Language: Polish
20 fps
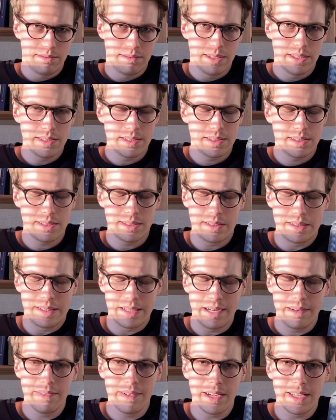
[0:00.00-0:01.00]
Jest
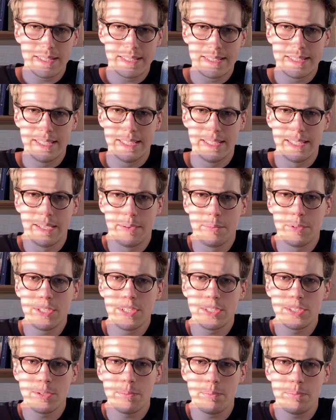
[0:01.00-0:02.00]
rewelacyjnie.
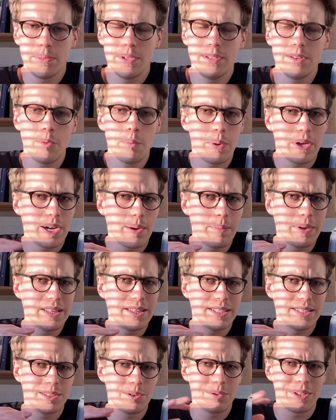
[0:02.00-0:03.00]
Myślę, że no,
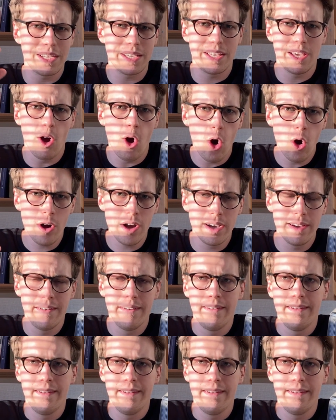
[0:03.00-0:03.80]
parametry są takie ok.